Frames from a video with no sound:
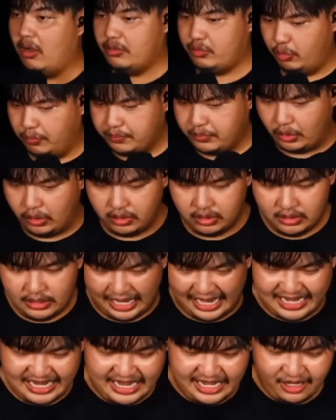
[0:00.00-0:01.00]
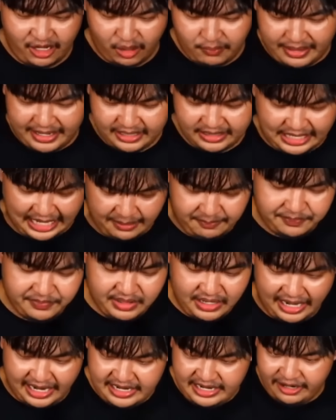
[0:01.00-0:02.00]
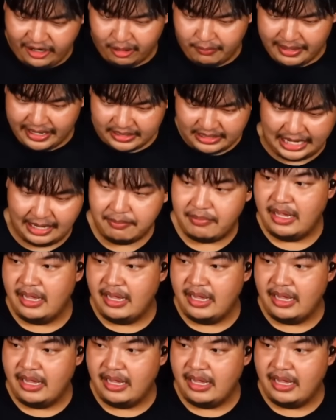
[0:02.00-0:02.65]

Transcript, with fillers: ห้องทุบโต๊ะไอ้นี่ก็ไม่ทำ ไอ้นี่ก็ไม่